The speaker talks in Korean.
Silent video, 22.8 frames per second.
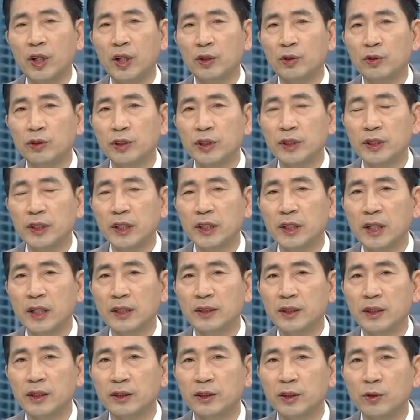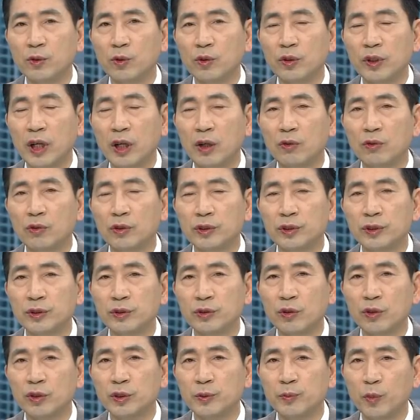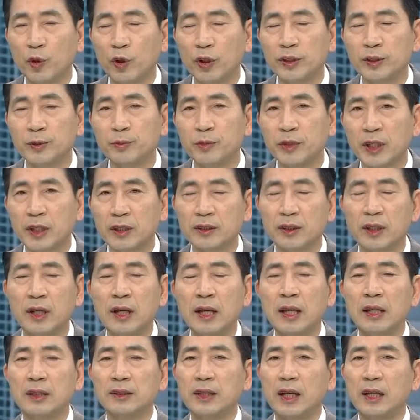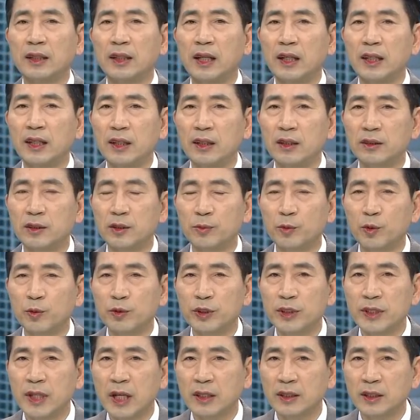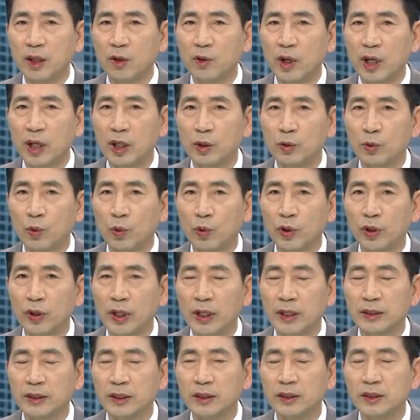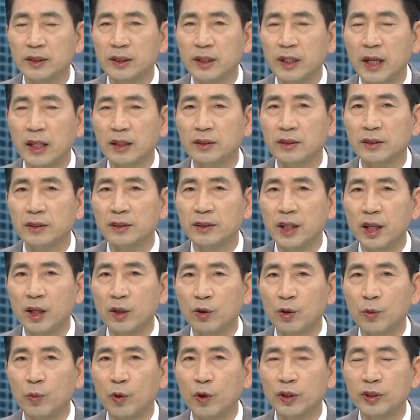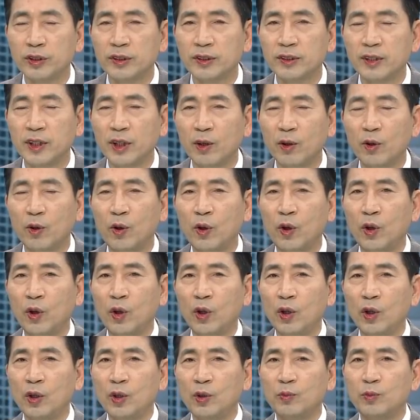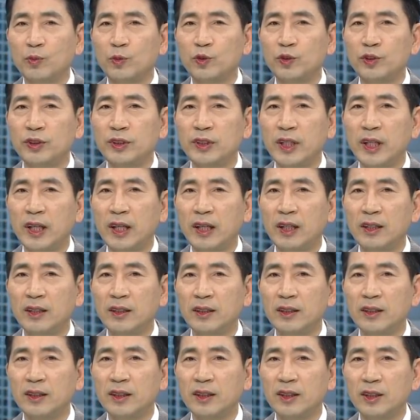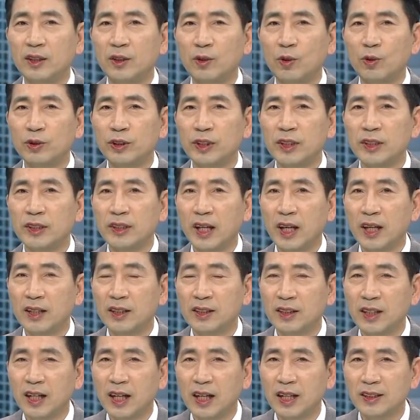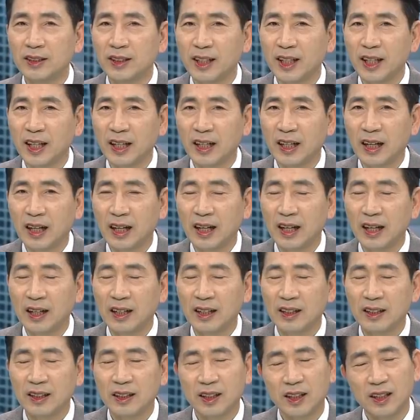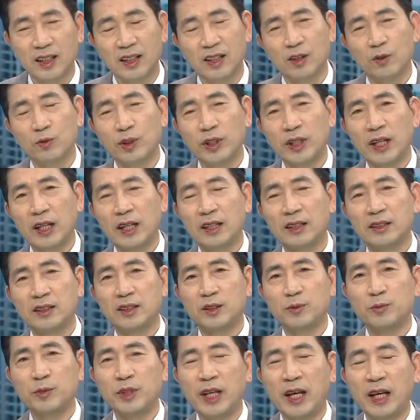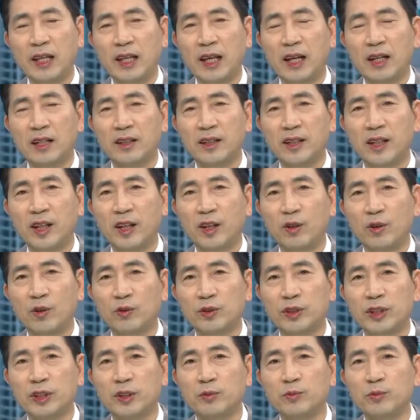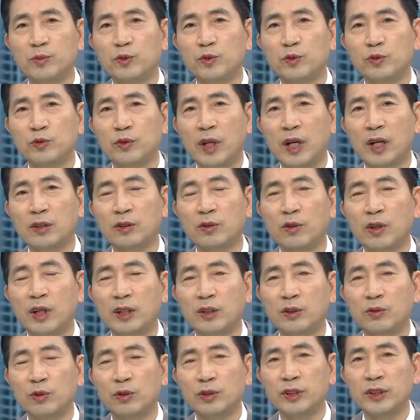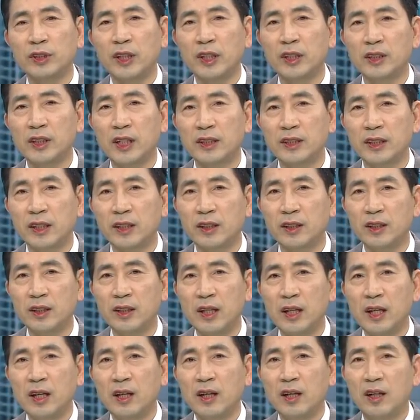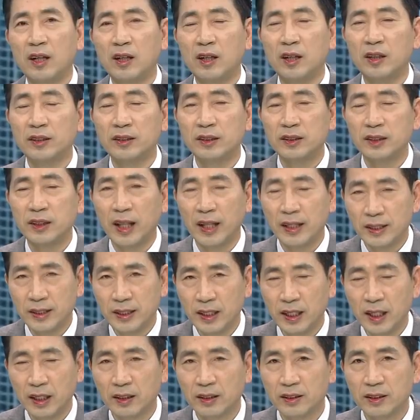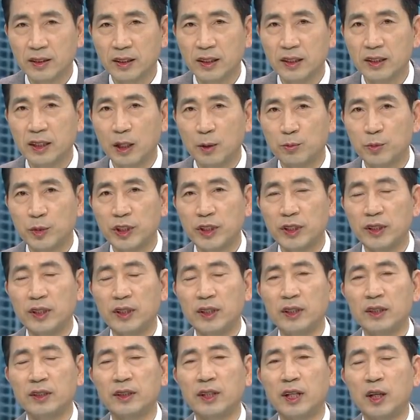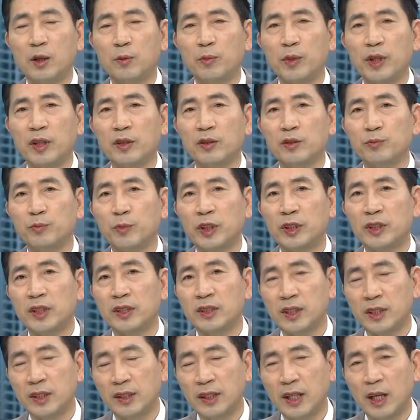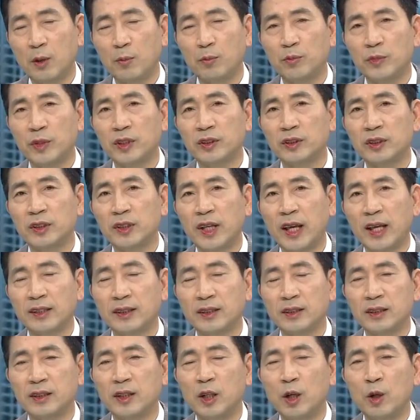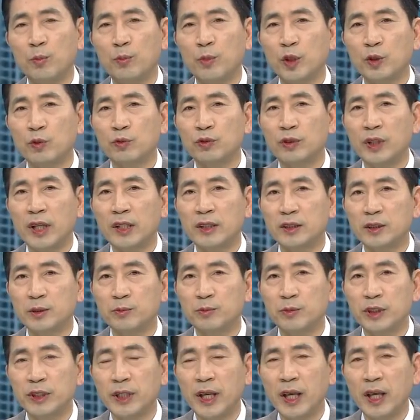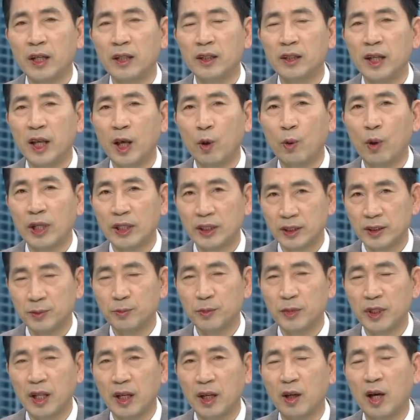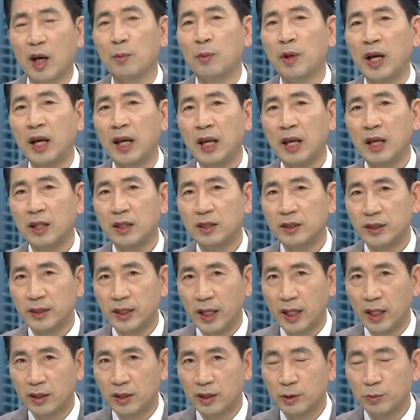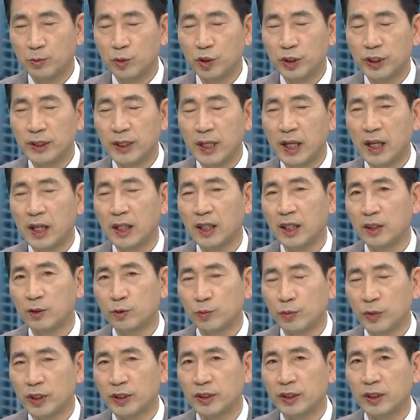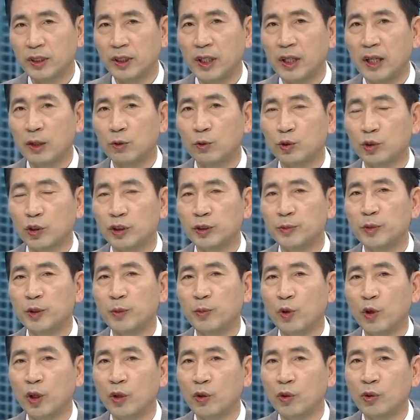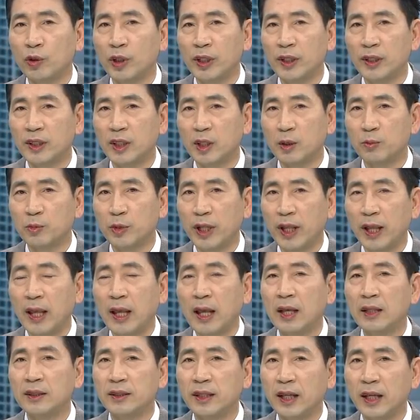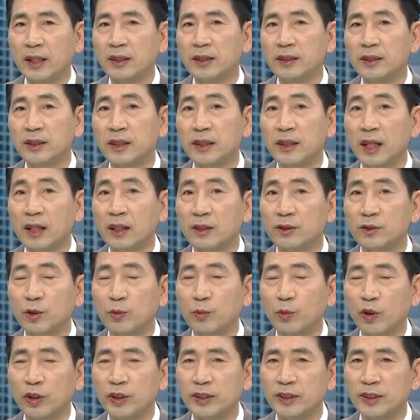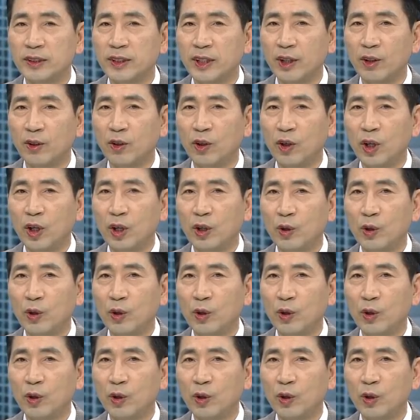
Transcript: 네. 토지거래 허가제를 들고 나온 것으로 지금 보여집니다. 그래서 상당히 어떤 보면 시장 상황을 고려한 적절한 선택으로 보여지는데요. 문제는 토지거래 허가제가 아, 우리가 지금 이야기하는 대로 정부가 그동안 토지거래 허가제를 어, 대치라든지 잠실 그다음에 몇 대 청담 등등 해서 몇 군데 지금 시행을 해 왔습니다. 아마 제 정부 시장이 좀 들썩거릴 조짐을 보이고 있기 때문에 네. 재지정이 될 것으로 보이는데요.